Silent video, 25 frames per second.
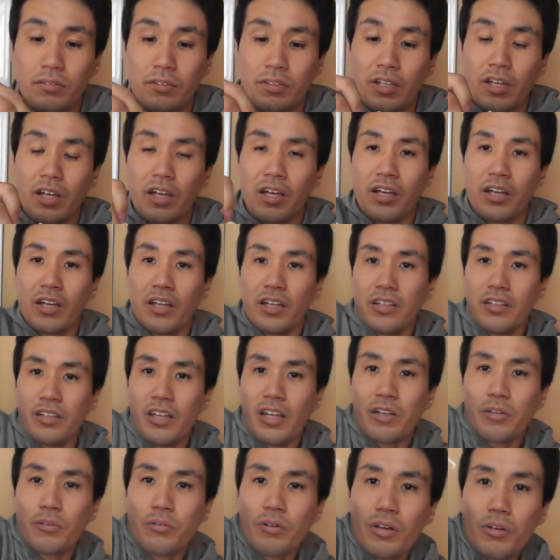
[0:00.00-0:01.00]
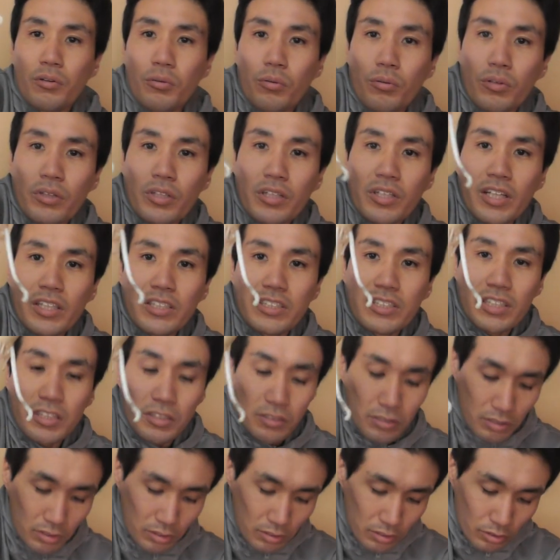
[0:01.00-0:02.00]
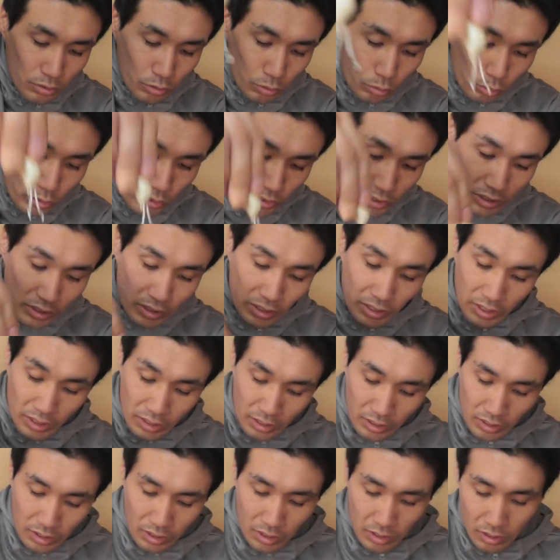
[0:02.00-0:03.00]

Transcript: で根っこが根気になっちゃう残っちゃって